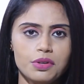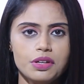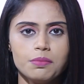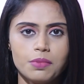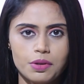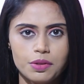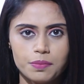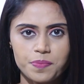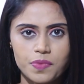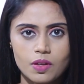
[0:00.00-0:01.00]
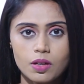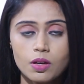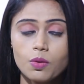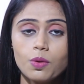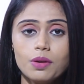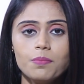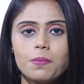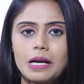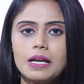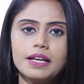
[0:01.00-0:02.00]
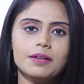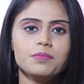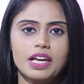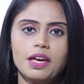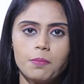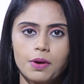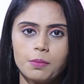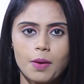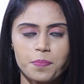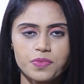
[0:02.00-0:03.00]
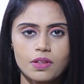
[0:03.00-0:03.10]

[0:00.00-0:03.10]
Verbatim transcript: முடியும் பொழுதும் ஒரு பிரளயம் ஏற்படுமா